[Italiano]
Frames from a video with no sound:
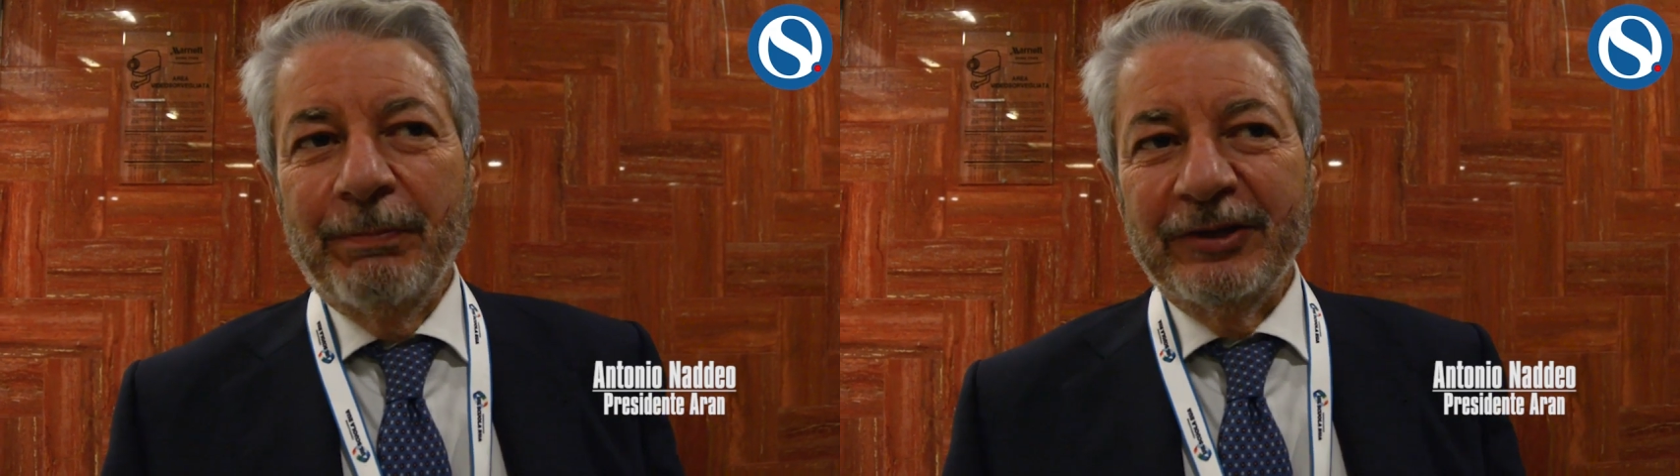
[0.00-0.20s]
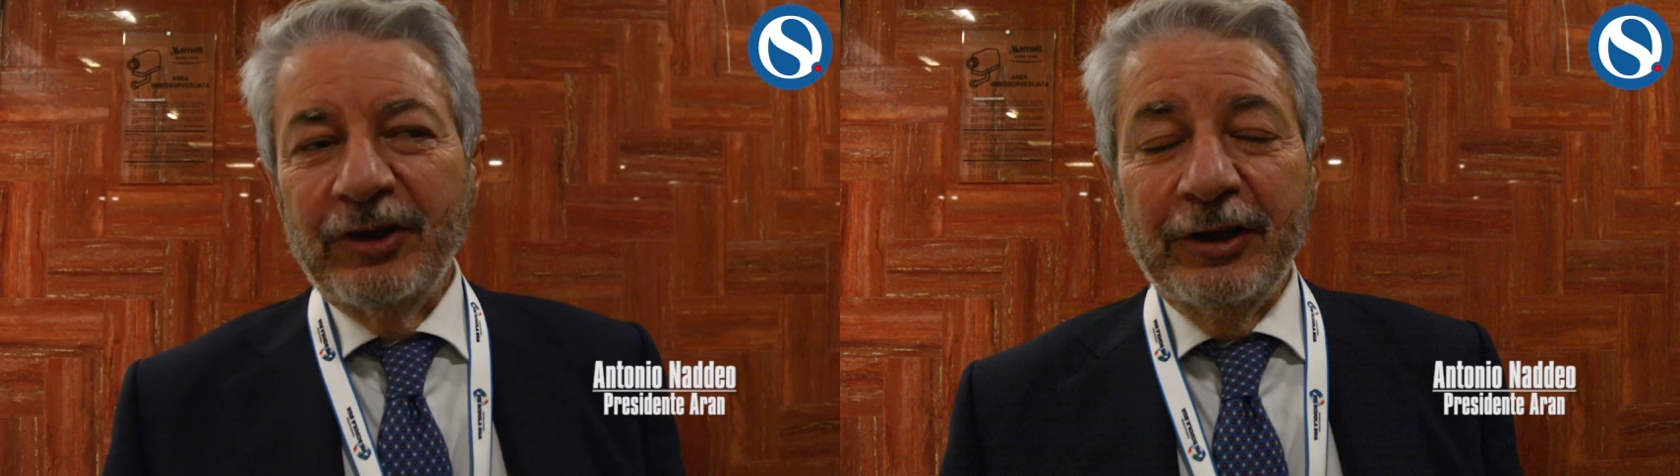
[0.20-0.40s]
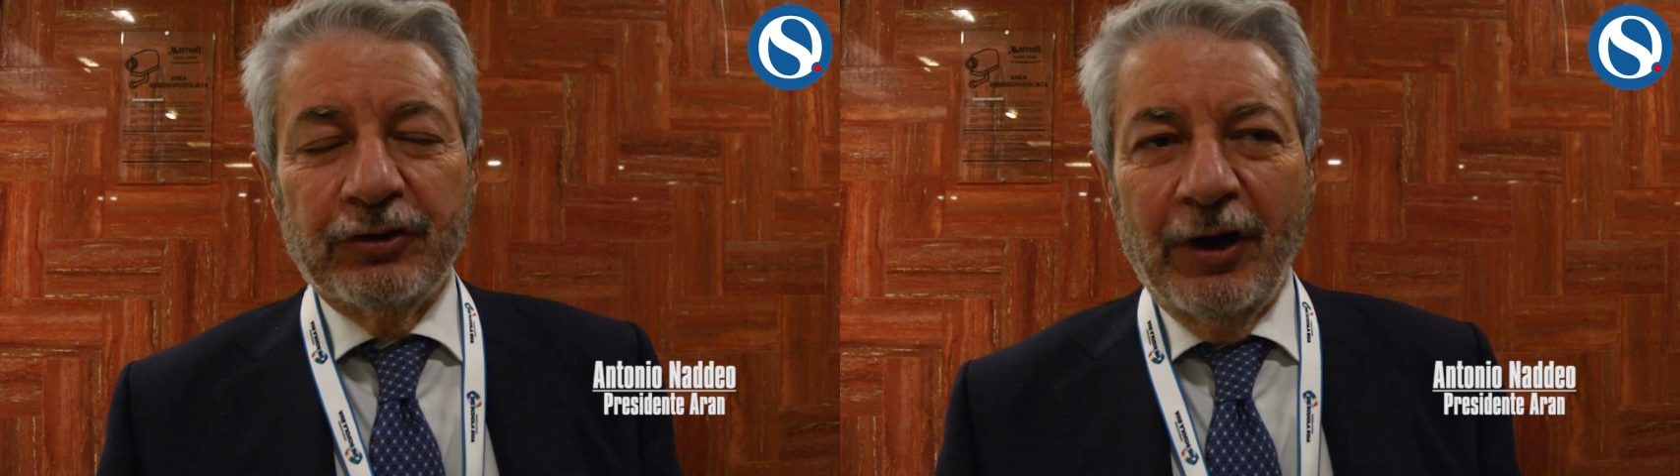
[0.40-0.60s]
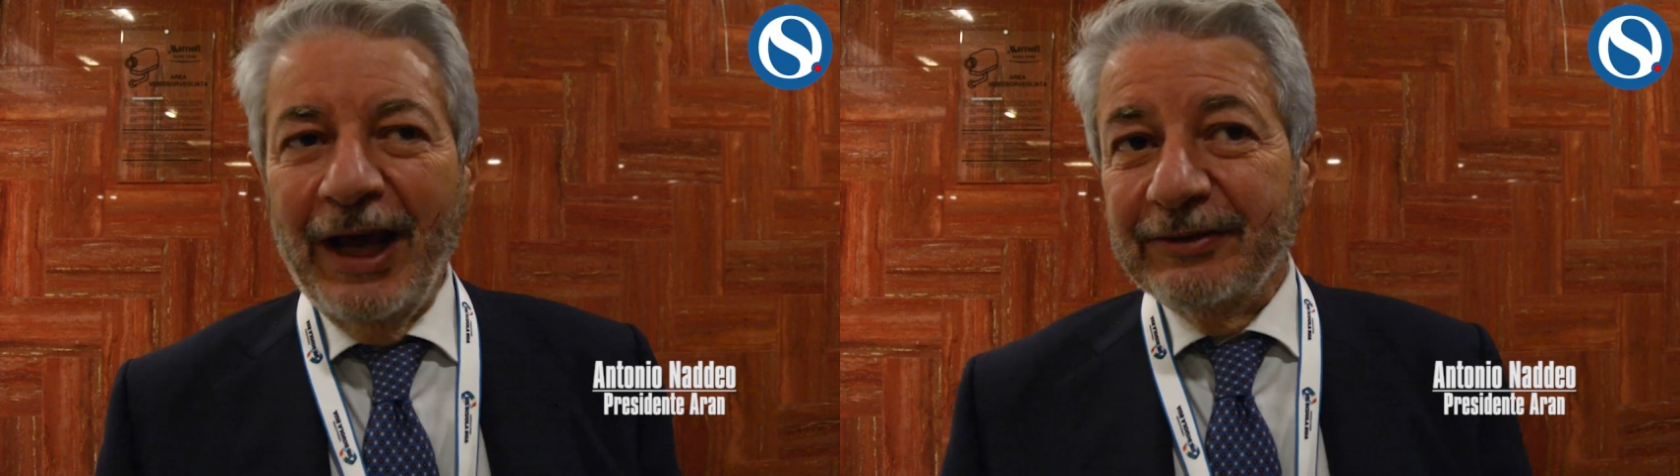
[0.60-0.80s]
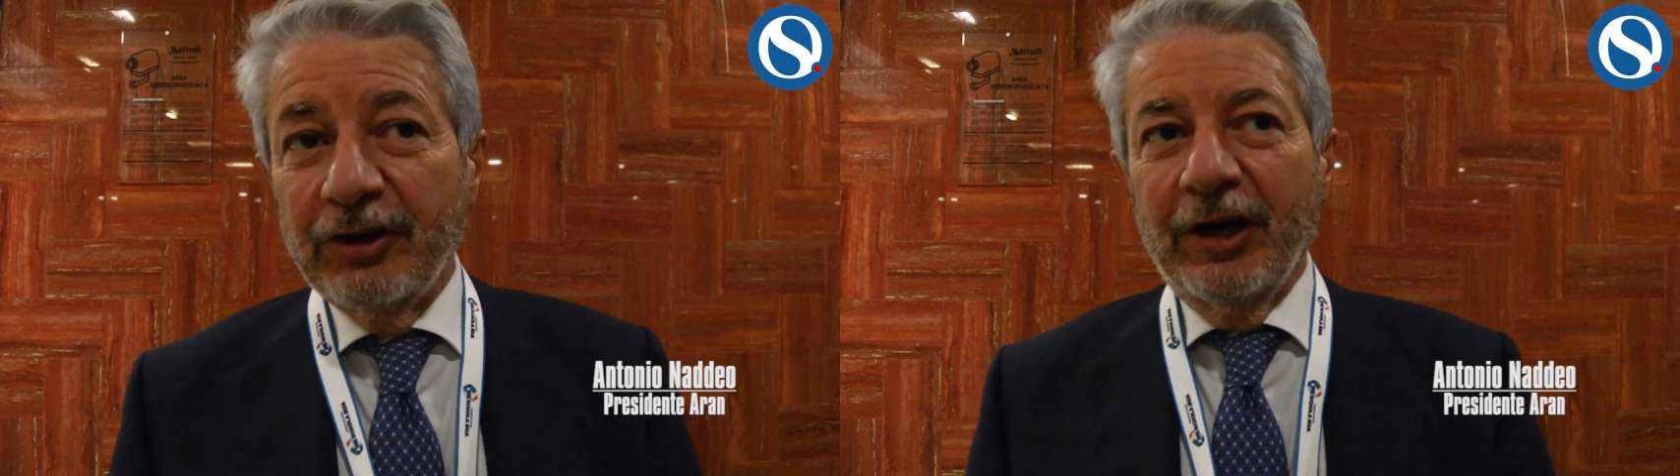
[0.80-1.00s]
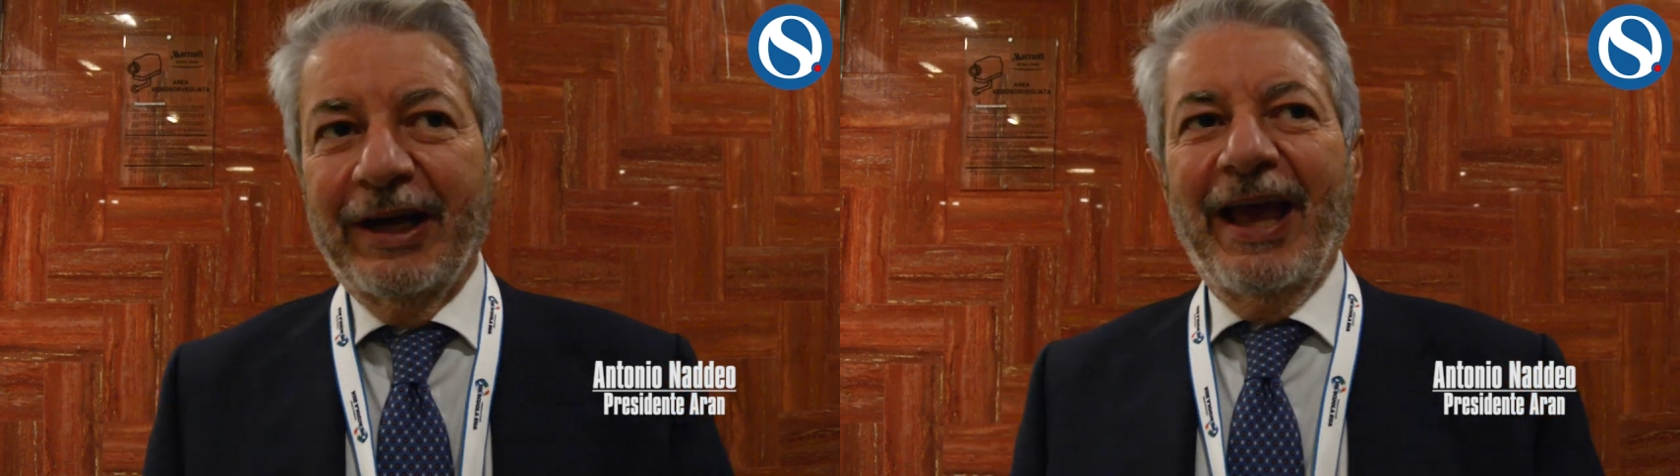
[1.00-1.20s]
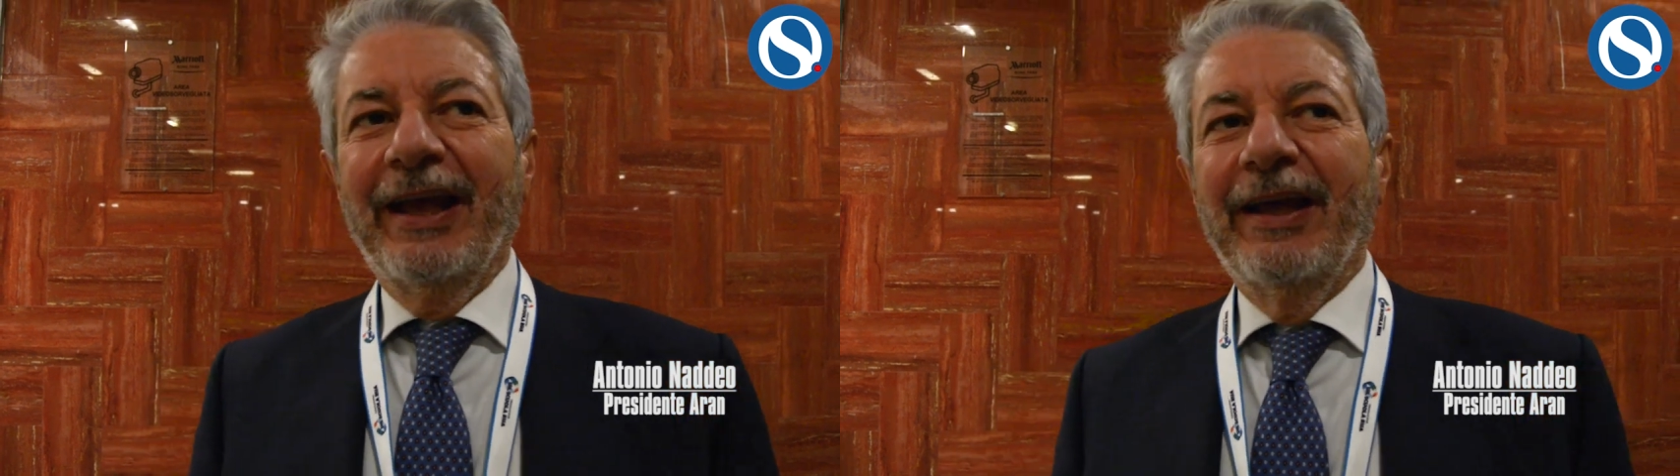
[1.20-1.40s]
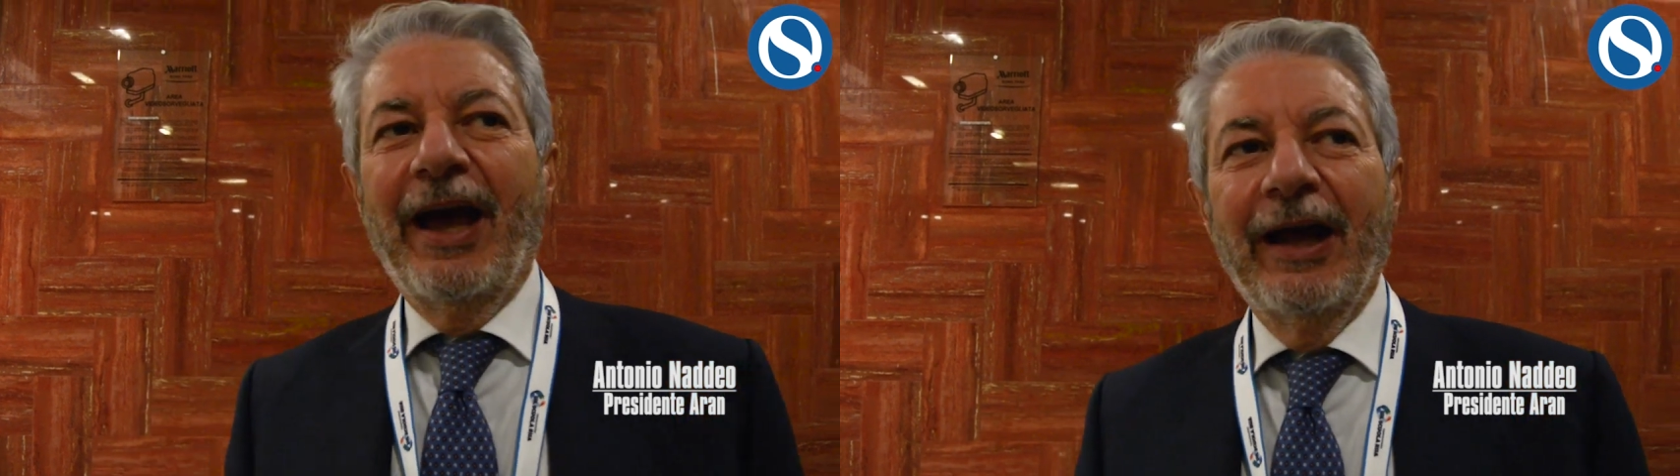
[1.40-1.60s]
personale scolastico
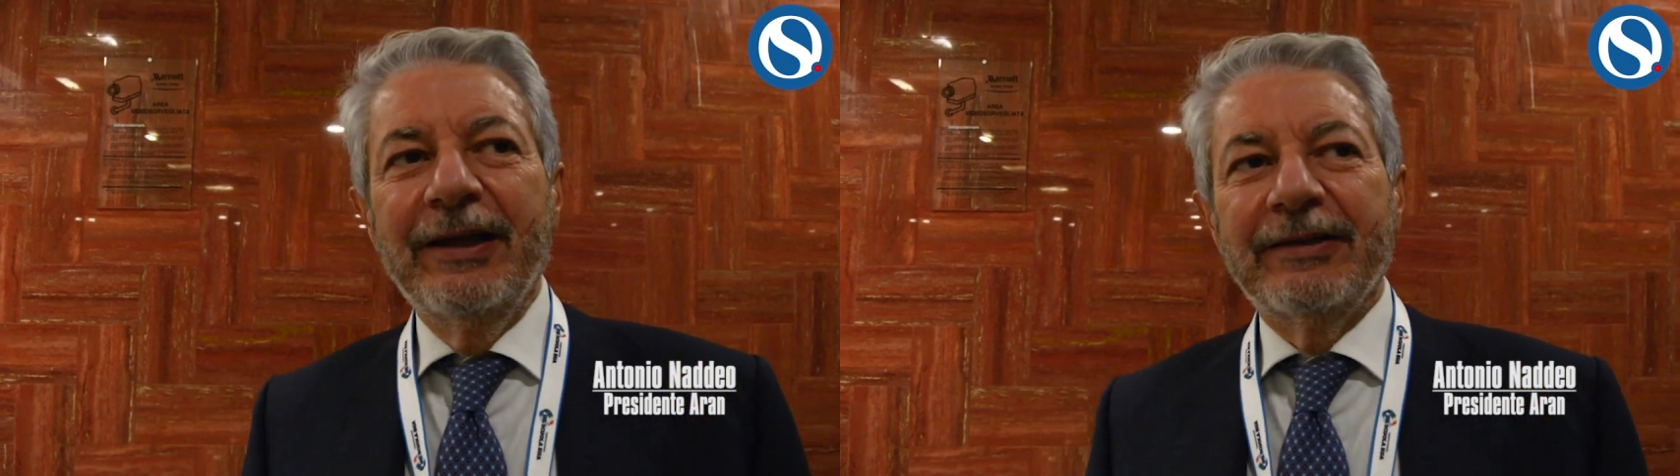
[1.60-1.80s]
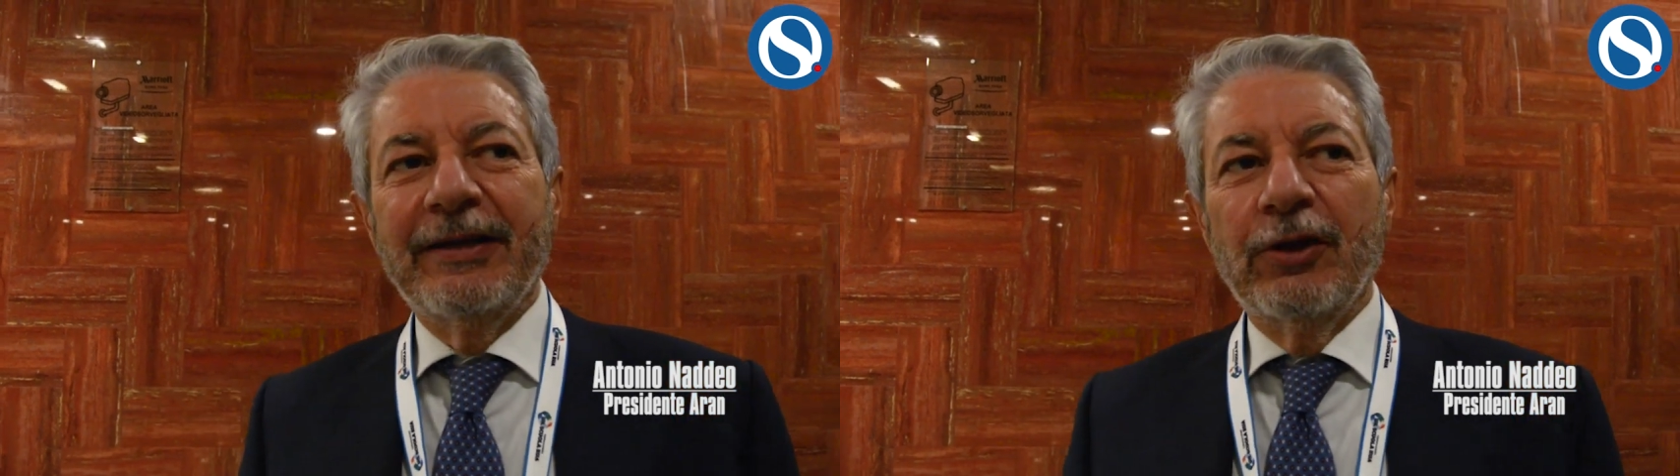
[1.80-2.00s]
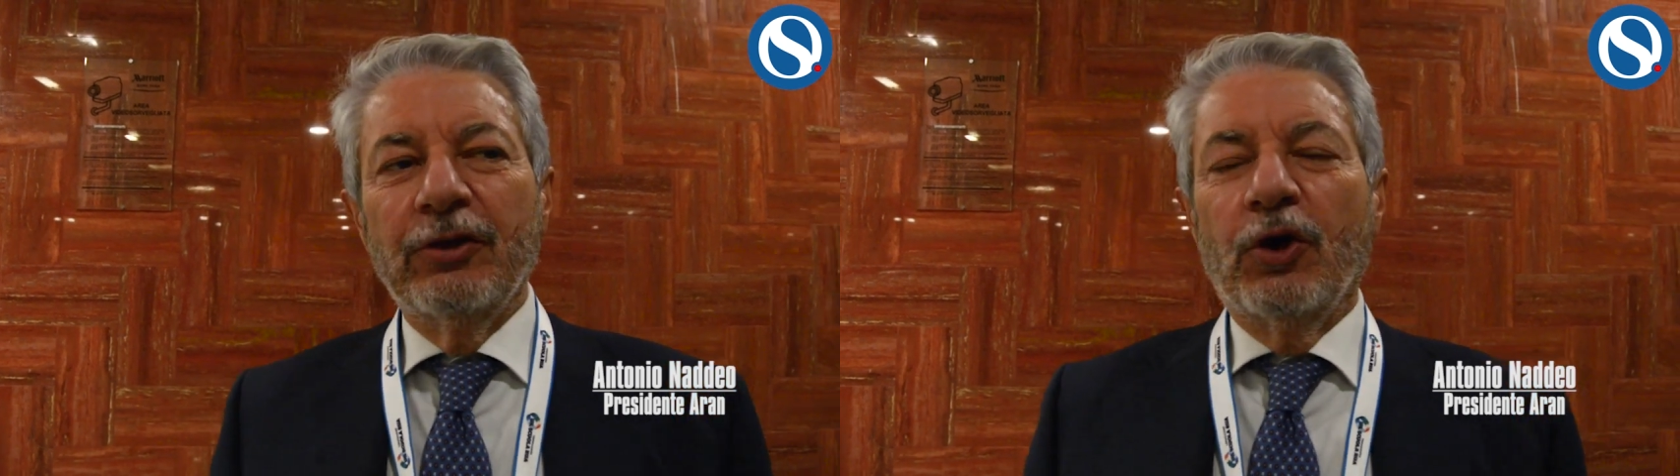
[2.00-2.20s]
che è all'interno